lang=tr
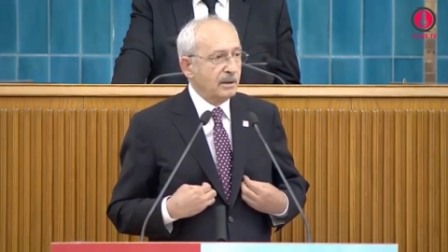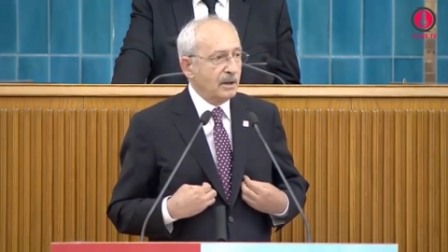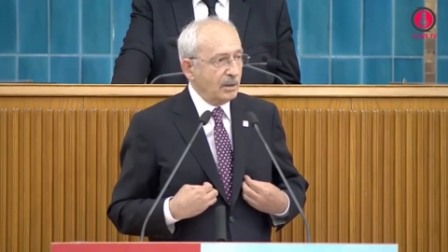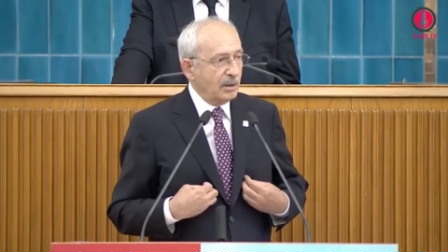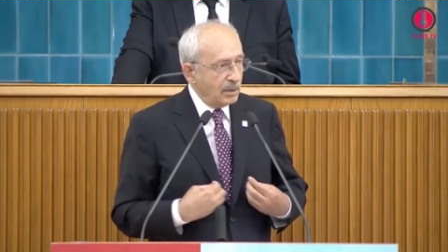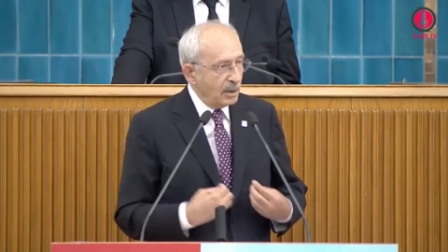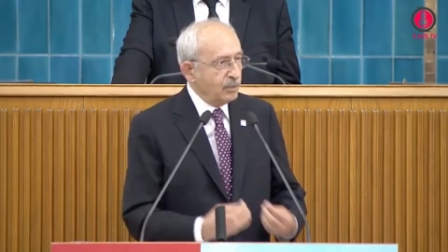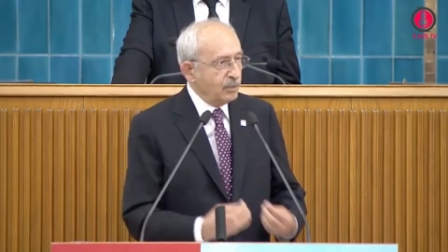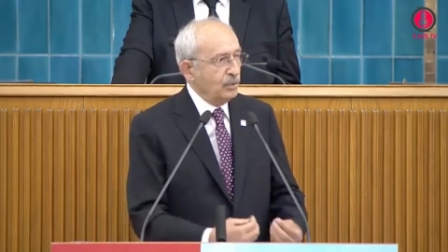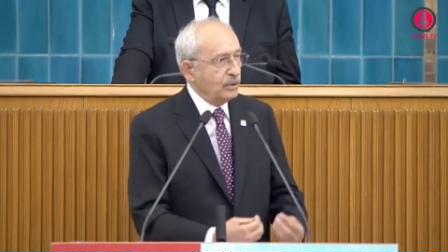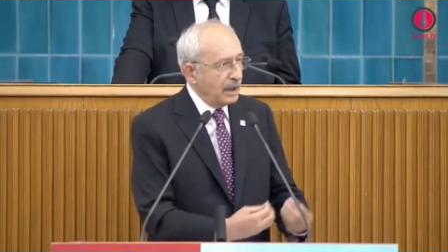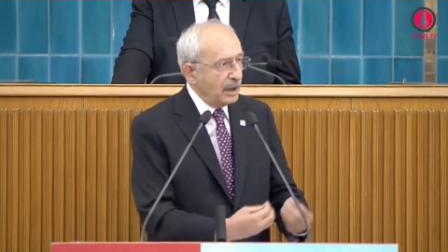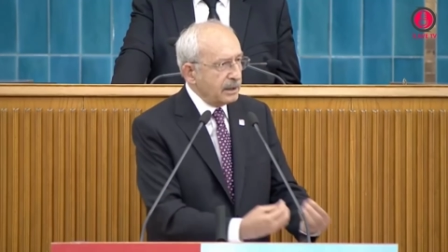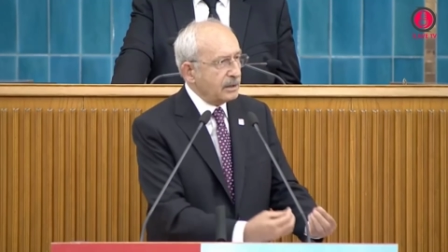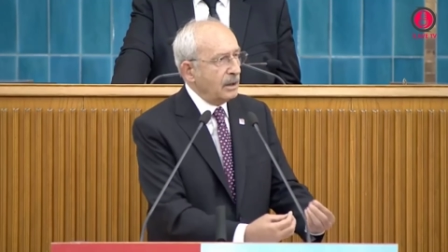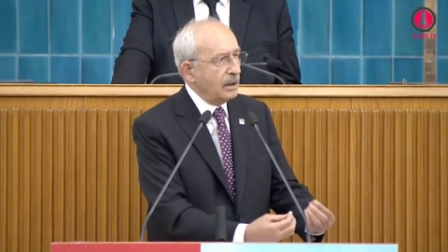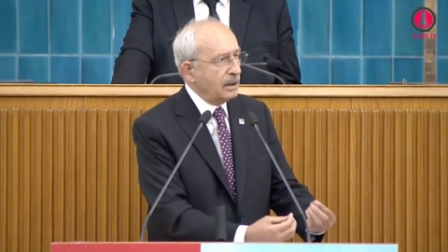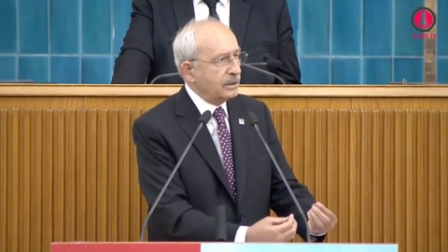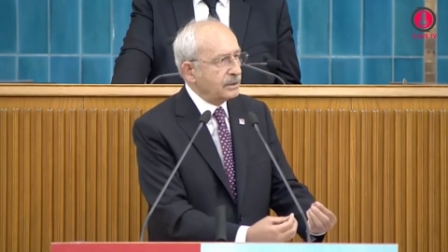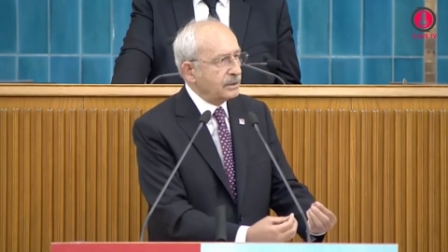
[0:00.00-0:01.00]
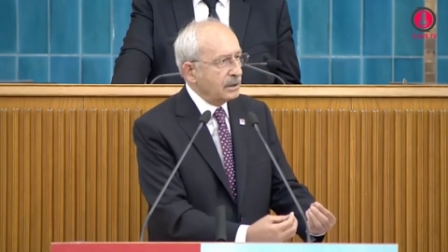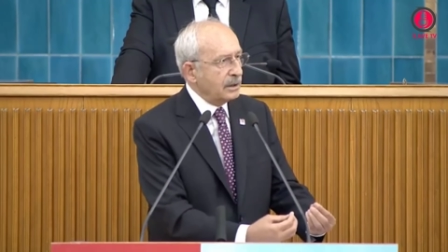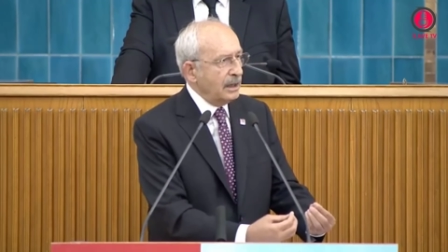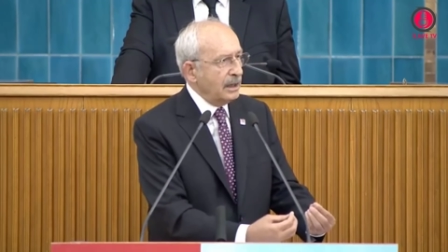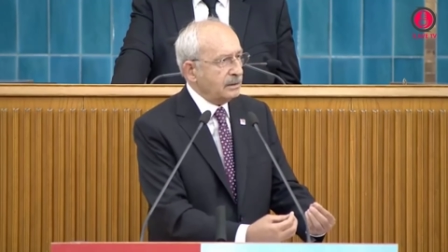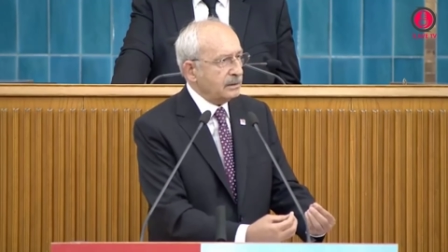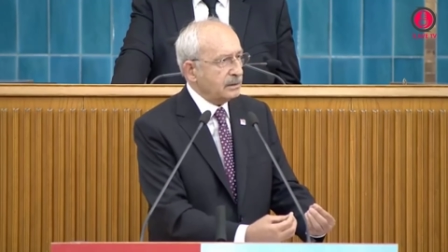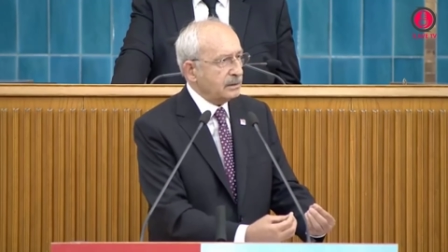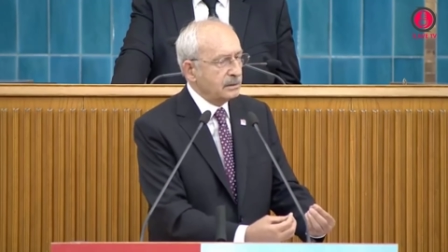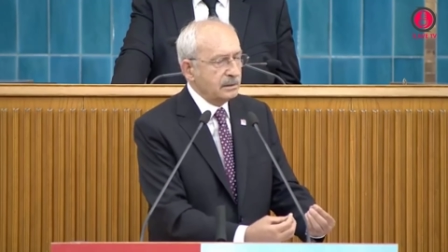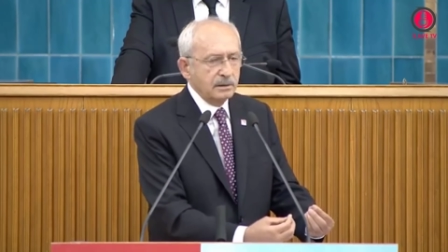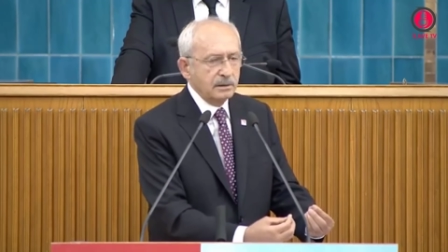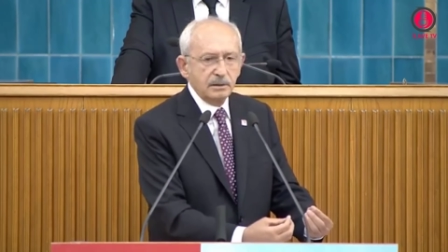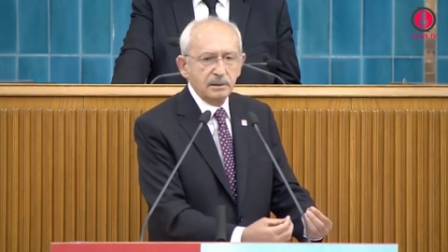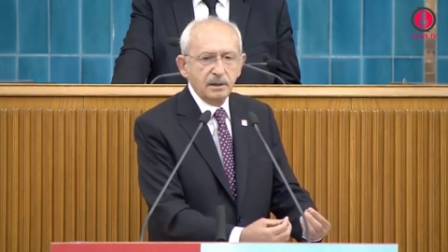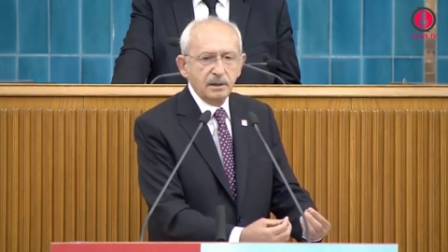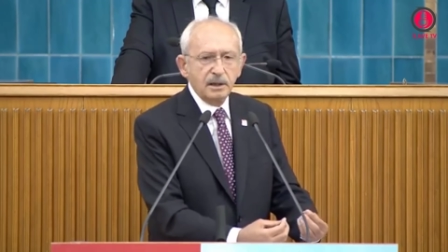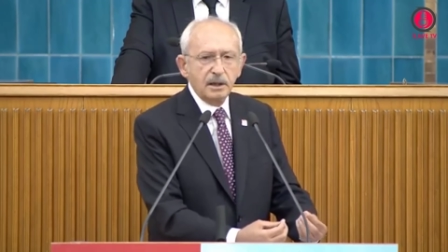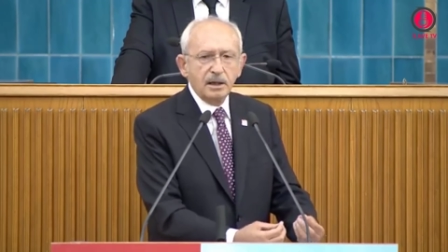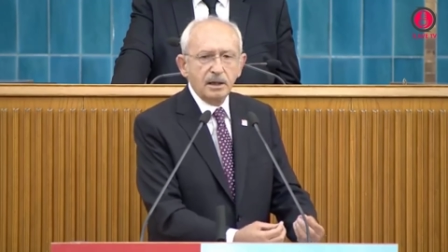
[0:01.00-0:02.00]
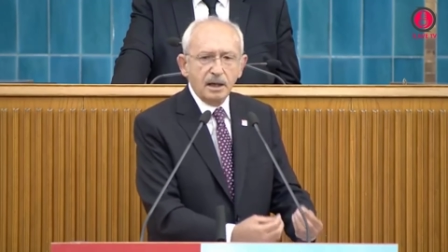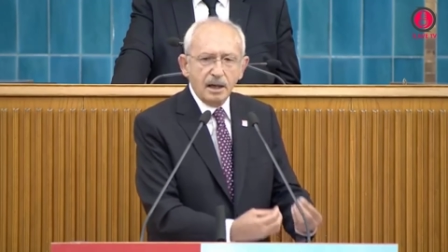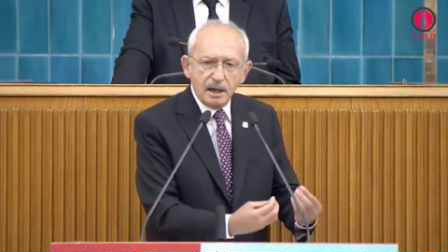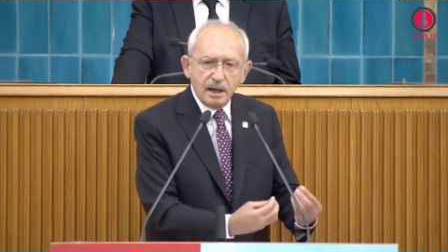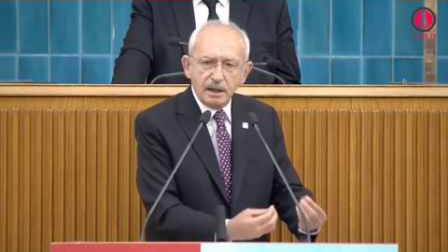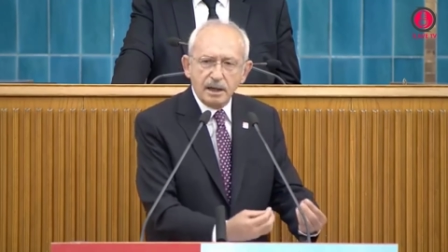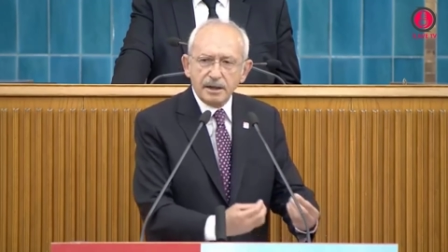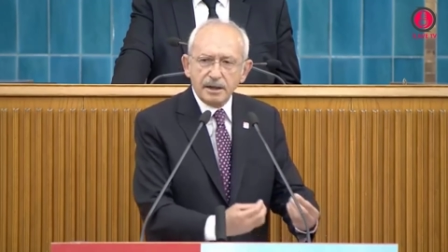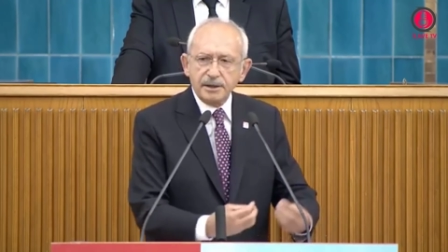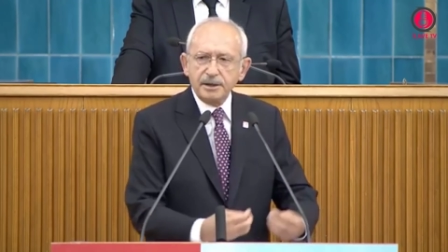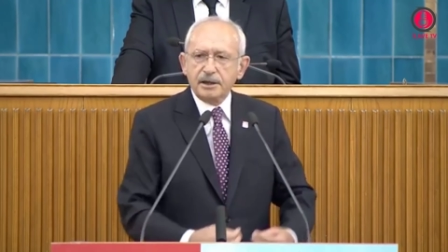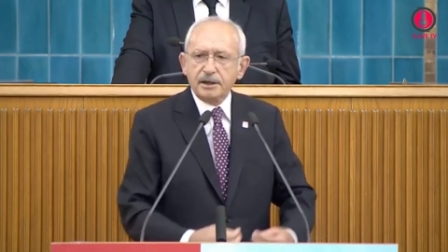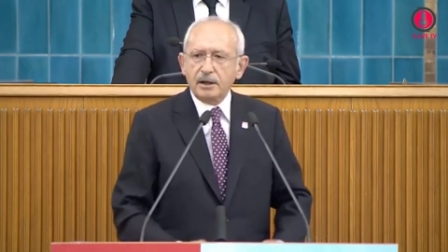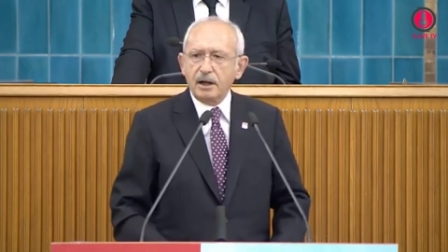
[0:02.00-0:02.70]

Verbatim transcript: Ama bunlar kalktılar, ellerini